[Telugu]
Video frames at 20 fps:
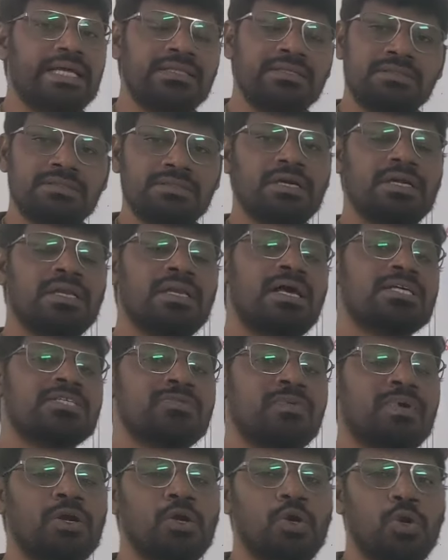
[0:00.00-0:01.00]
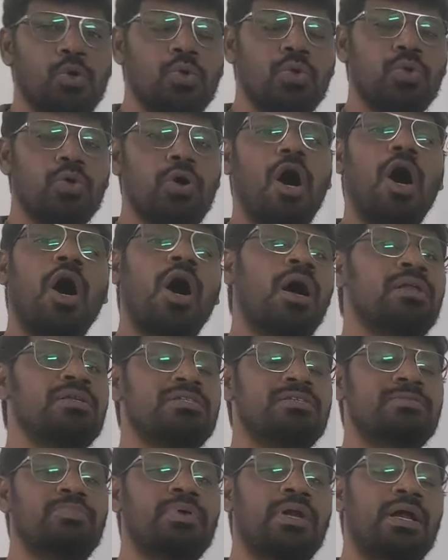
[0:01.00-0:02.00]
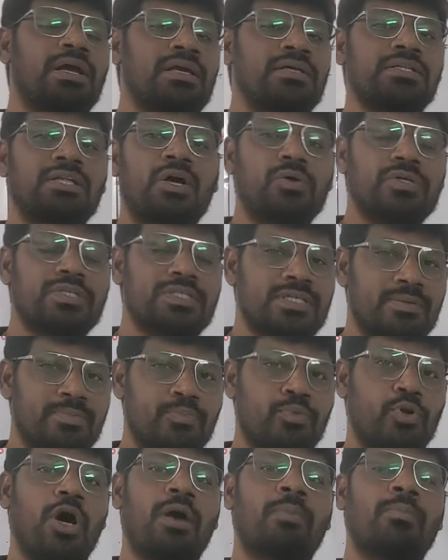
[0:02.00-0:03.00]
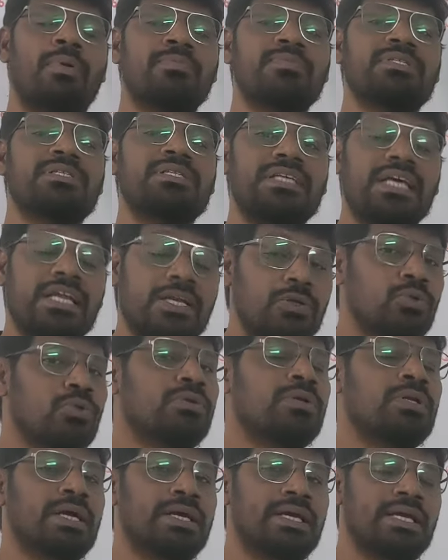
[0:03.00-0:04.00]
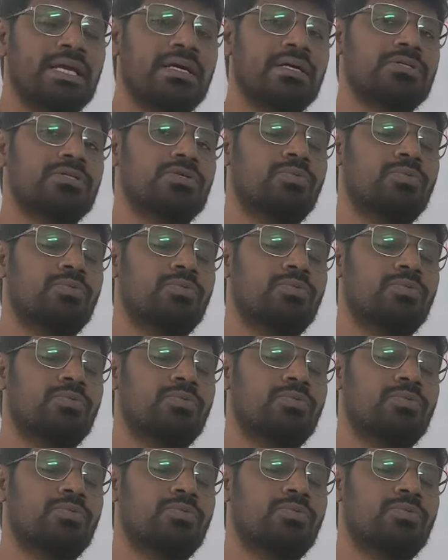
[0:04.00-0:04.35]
టెన్త్ క్లాస్ వరకు ఆల్జిబ్రా కింద వచ్చే ప్రాబ్లమ్స్ ఎన్ని ఉన్నాయి